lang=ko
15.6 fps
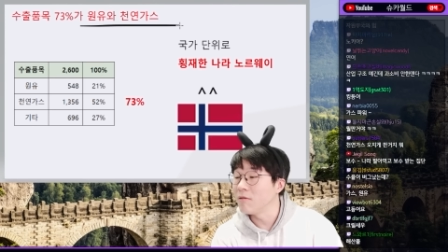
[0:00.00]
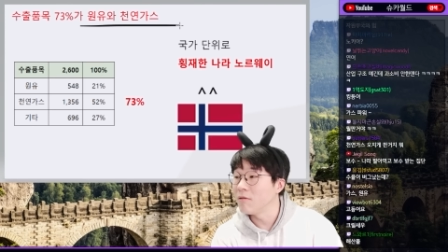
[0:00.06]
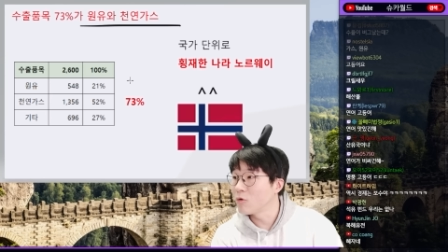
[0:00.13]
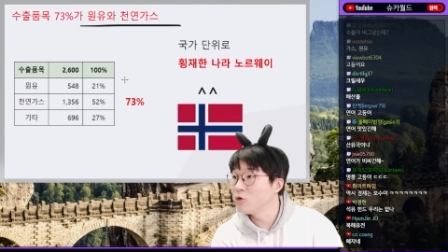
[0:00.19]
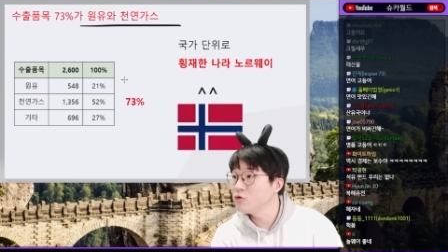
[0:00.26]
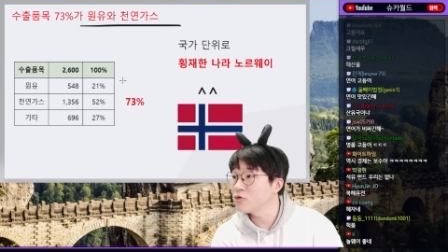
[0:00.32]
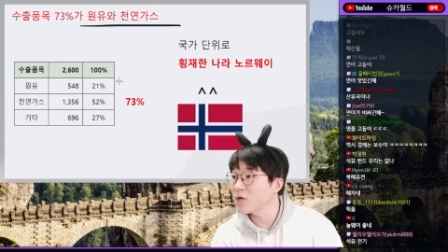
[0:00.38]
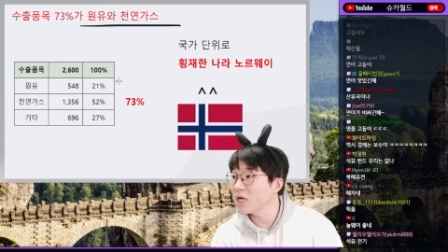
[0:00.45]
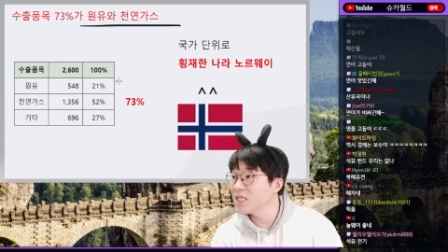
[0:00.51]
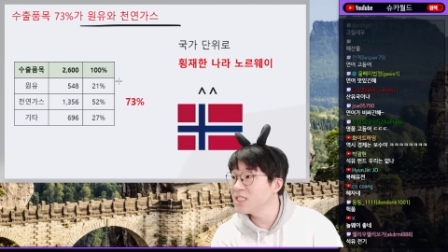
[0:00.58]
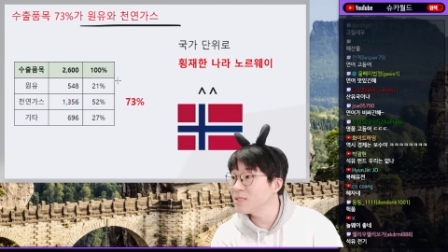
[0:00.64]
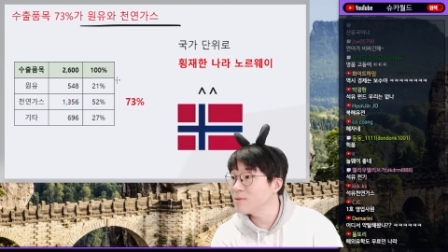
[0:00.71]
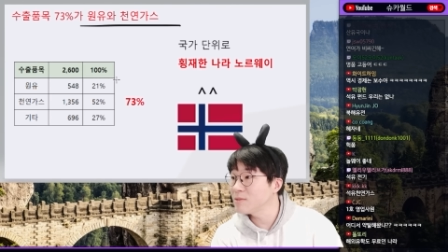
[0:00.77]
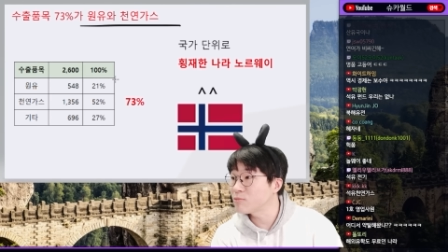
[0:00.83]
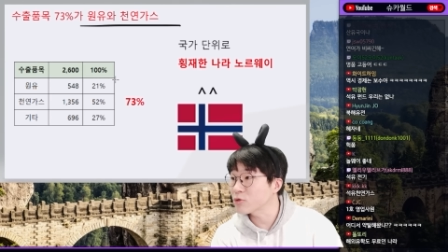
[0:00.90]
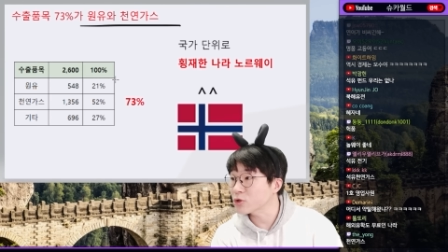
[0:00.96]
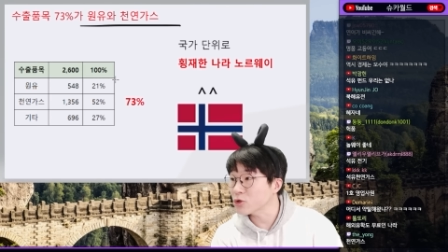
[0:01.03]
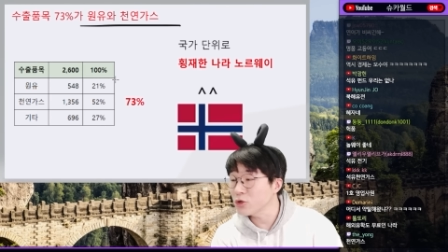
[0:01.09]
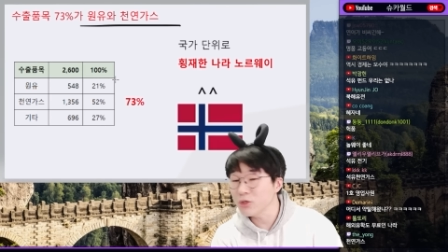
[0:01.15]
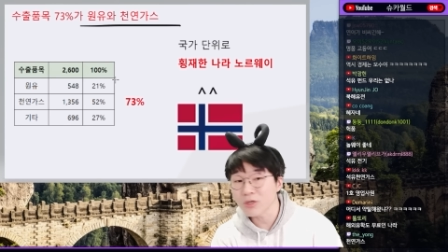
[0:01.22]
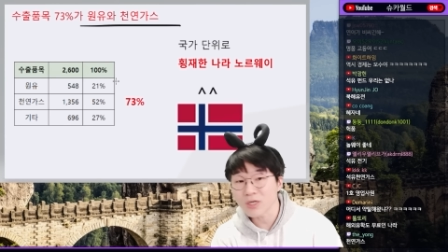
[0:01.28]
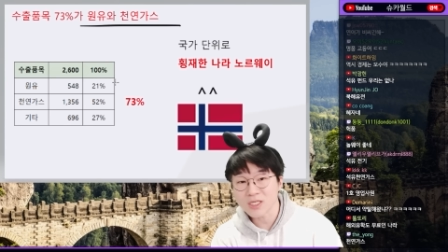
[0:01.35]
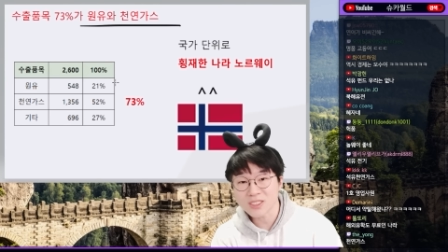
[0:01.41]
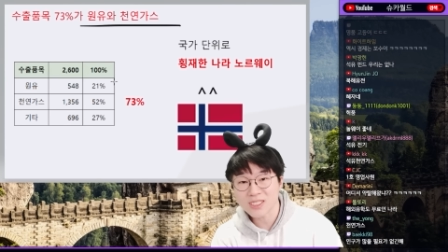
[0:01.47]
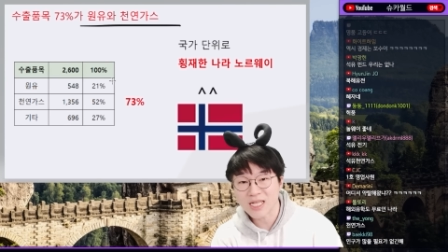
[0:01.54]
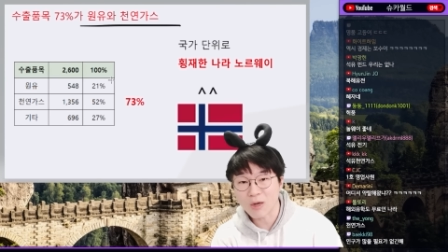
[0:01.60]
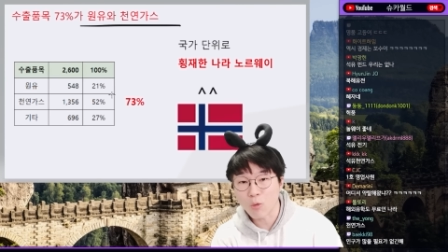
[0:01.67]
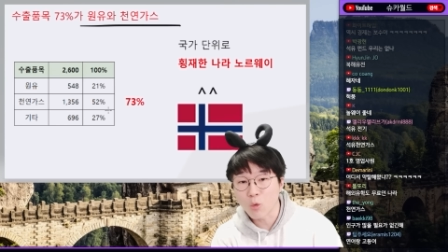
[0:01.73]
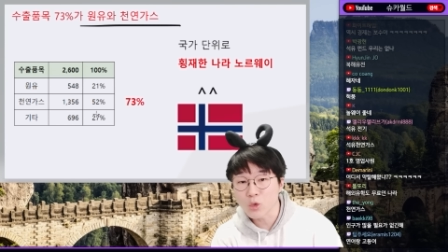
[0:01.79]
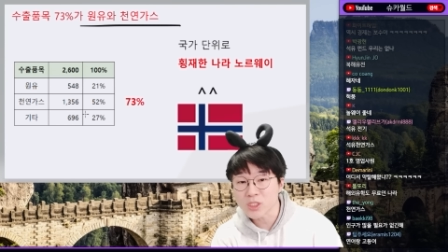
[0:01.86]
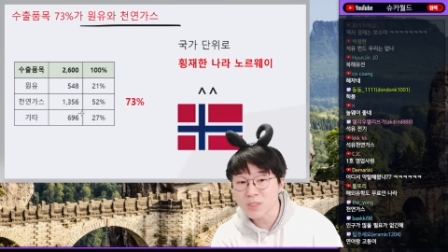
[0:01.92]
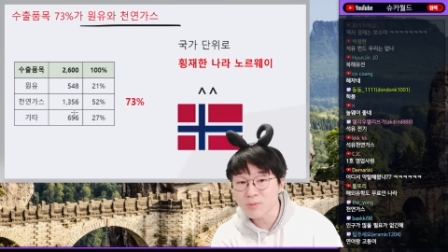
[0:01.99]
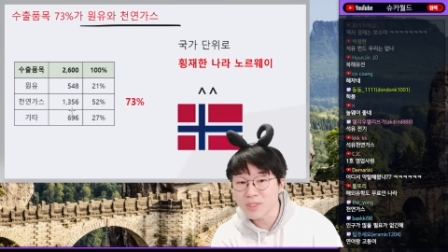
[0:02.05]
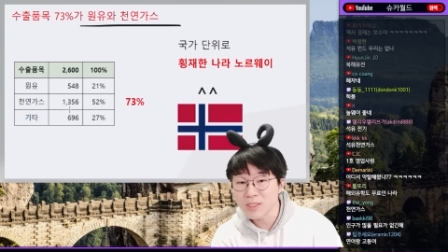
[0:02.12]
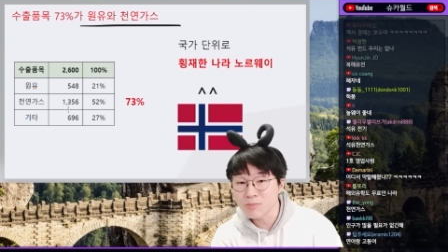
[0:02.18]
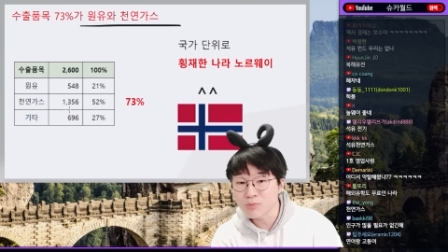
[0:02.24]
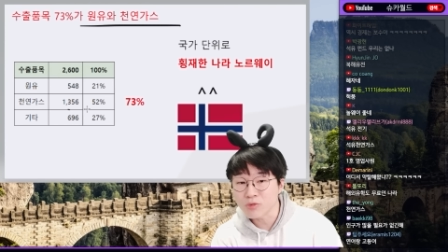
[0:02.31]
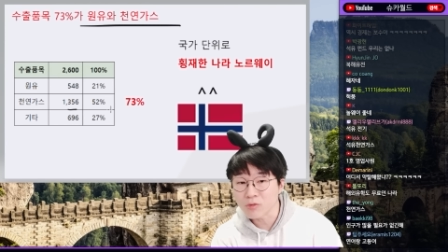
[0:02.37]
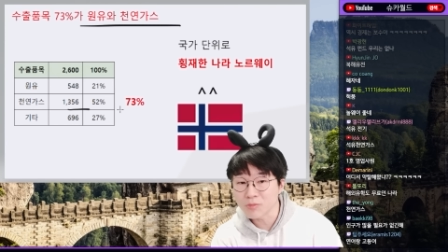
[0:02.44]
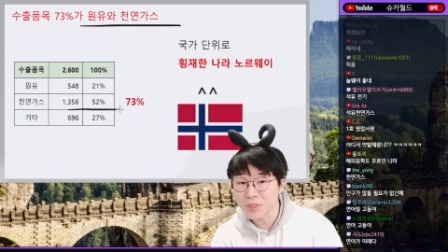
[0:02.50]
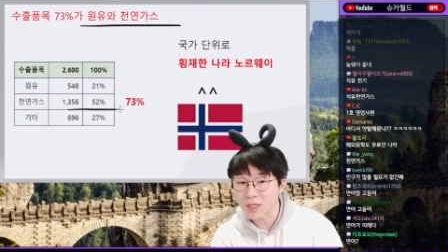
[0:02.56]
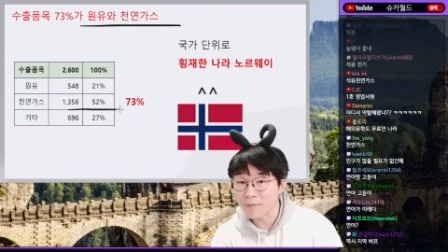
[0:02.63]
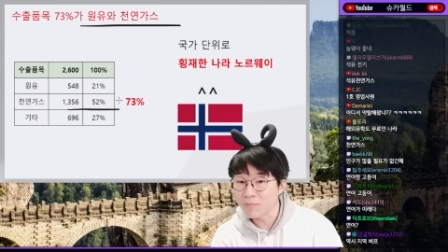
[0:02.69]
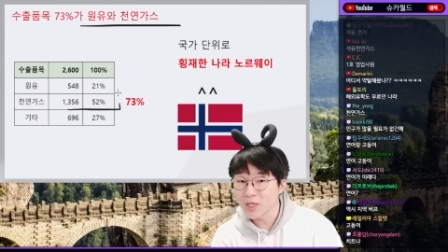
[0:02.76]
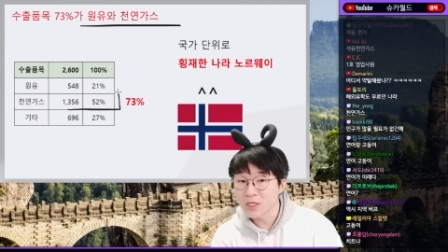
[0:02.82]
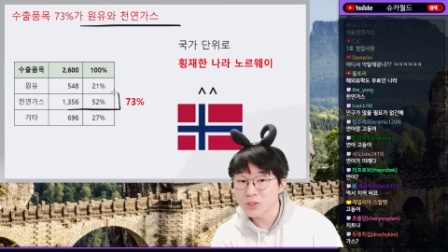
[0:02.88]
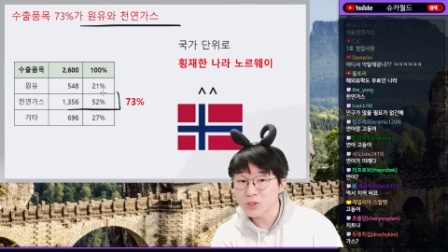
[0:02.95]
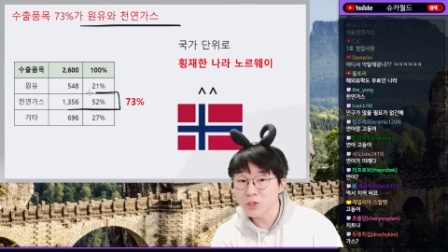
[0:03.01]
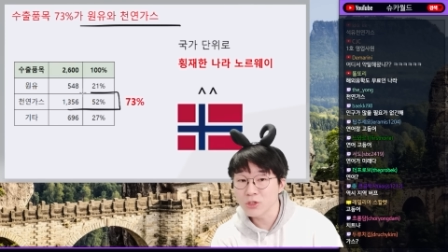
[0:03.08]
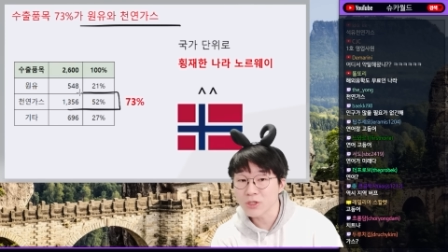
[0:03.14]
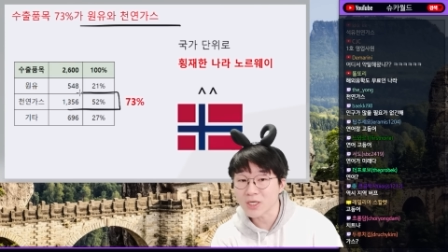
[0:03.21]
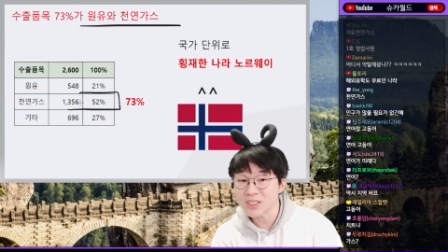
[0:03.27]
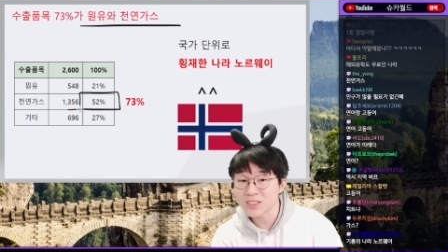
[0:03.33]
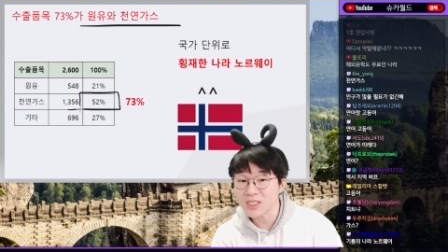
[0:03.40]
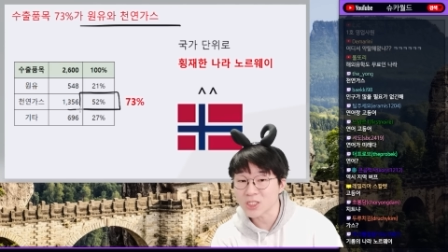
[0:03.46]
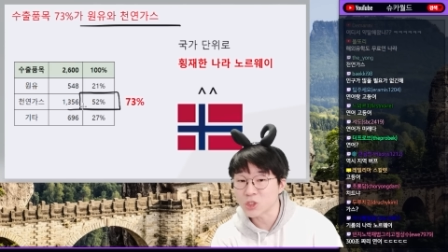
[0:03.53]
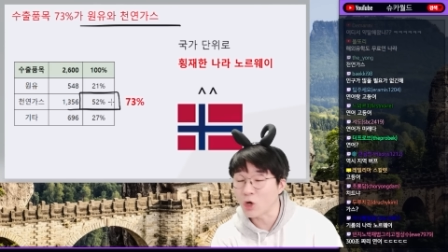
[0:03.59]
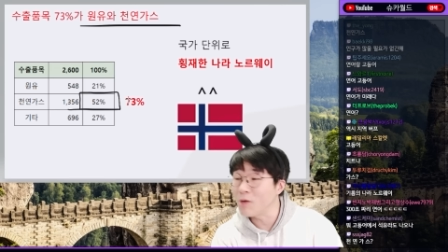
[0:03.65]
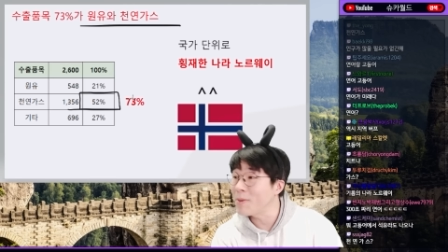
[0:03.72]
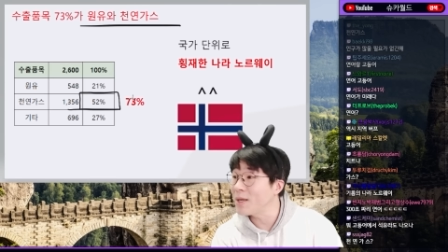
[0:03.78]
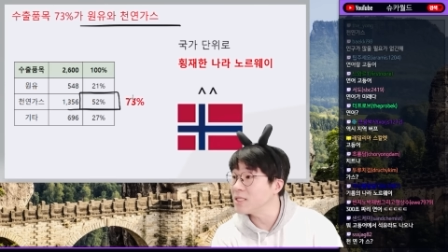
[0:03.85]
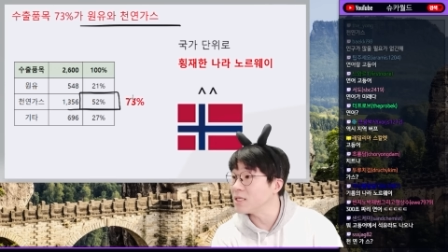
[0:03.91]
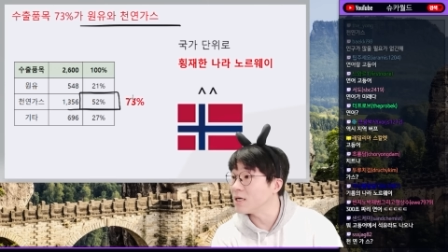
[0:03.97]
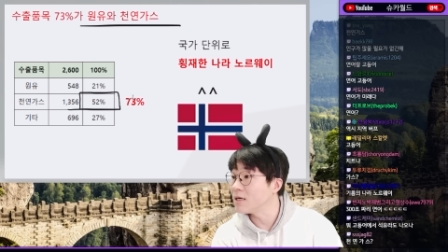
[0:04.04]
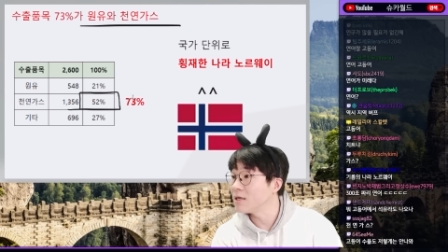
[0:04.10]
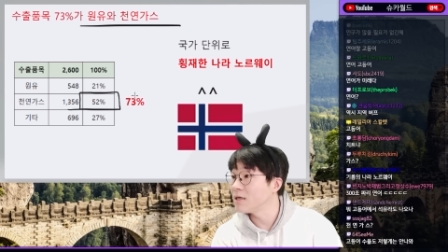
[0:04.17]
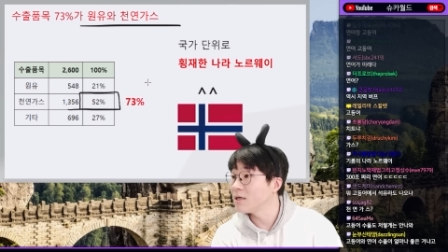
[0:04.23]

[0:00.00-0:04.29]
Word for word: 원유가 21% 천연가스가 52%입니다 천연가스가 절반이요.